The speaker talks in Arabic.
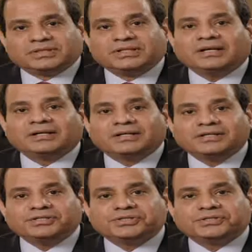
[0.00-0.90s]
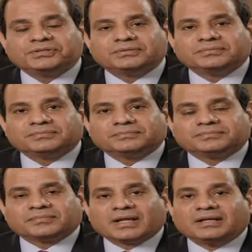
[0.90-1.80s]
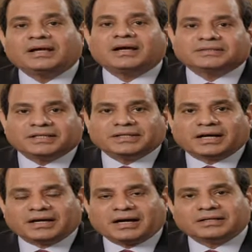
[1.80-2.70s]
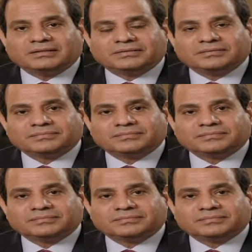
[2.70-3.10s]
ان احنا جيش لا يعتدي على احد